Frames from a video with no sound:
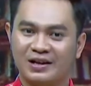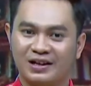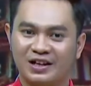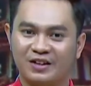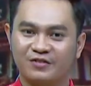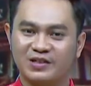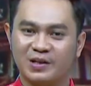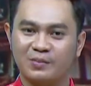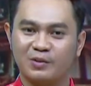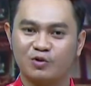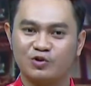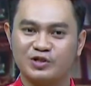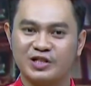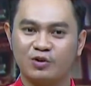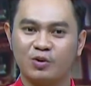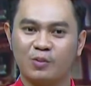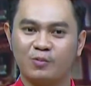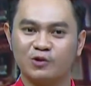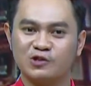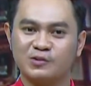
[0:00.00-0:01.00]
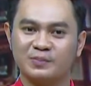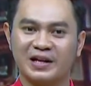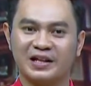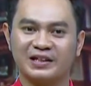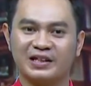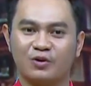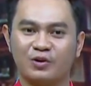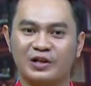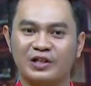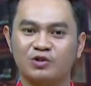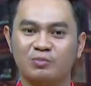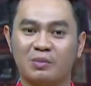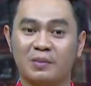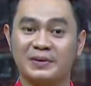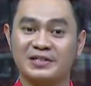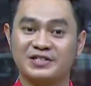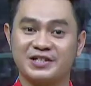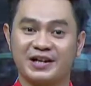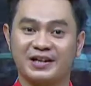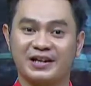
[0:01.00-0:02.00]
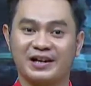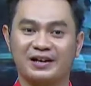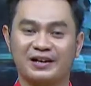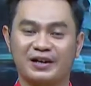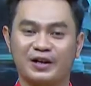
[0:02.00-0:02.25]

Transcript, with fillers: Lifter berusia 29 tahun itu memecahkan